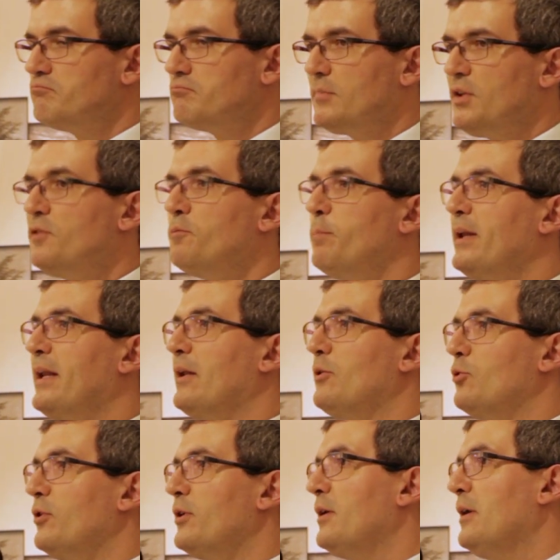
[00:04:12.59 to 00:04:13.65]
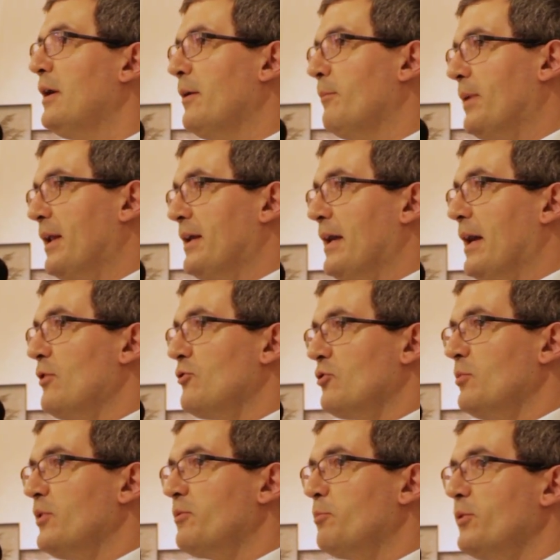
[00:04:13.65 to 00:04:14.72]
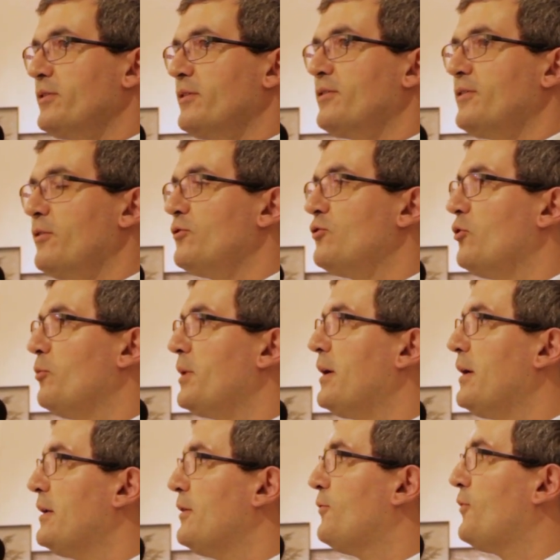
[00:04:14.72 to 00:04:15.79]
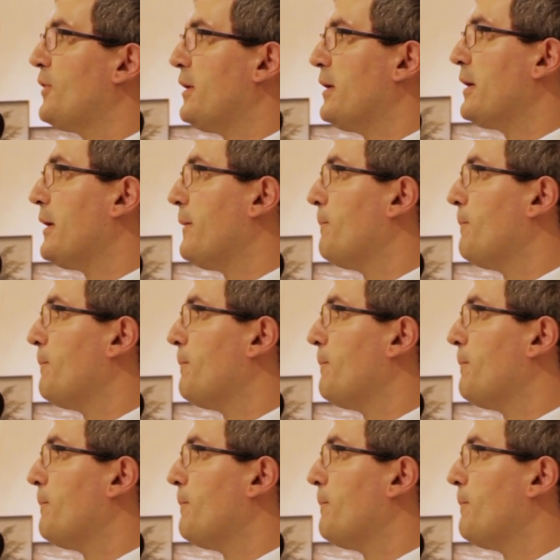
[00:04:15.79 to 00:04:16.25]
inspirador para que haja uma exposição sobre a Anne Frank.